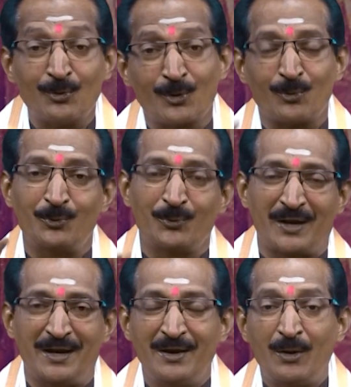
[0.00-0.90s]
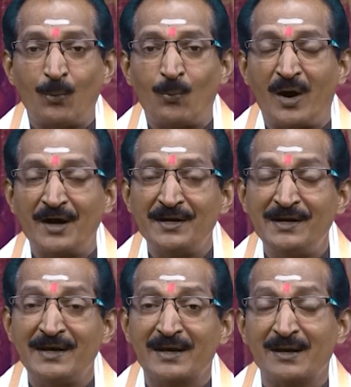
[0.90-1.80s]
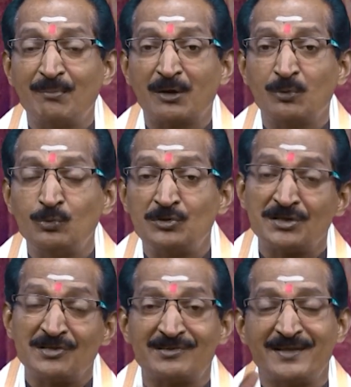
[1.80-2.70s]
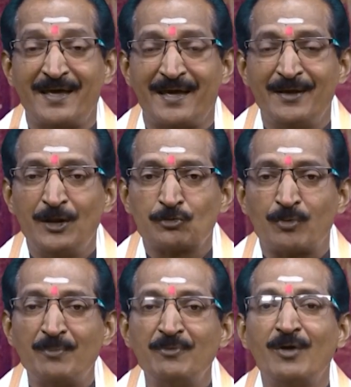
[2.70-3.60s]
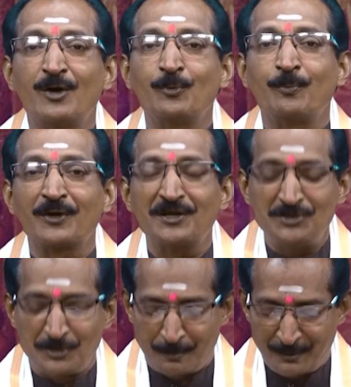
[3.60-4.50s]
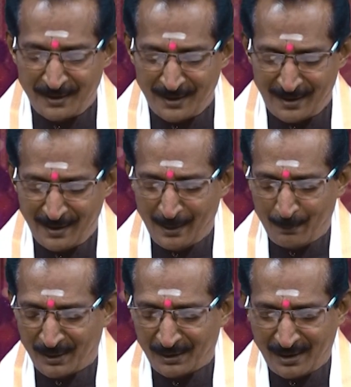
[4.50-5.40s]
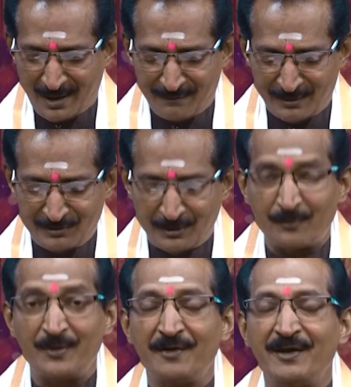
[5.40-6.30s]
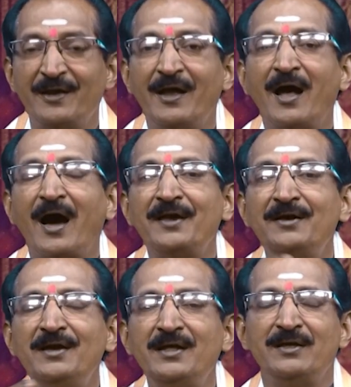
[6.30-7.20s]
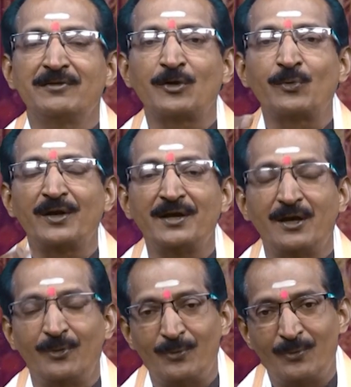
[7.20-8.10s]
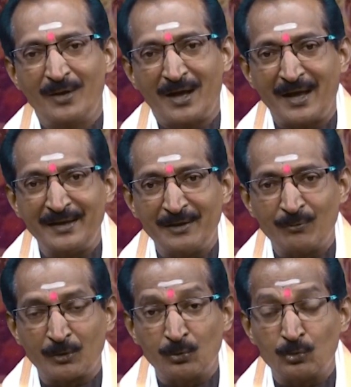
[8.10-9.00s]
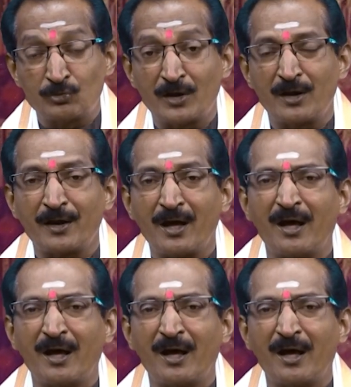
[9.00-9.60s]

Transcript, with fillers: కూడా కొన్ని ఉన్నాయి వాటిల్ని గనక మనం ఉచ్చరిస్తే స్వామివారు పొలకించిపోయి మనకు కావలసినటువంటి అన్ని సౌకర్యాలు ఆయనే వనగూరుస్తాడట